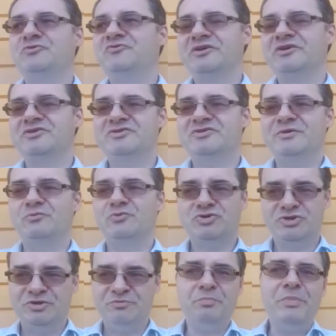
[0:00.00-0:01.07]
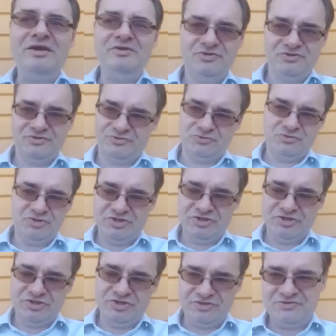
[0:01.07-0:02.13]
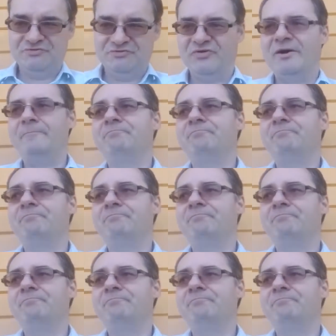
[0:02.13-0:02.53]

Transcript: w jakiejś zamożnej pani nie z sąsiedztwa.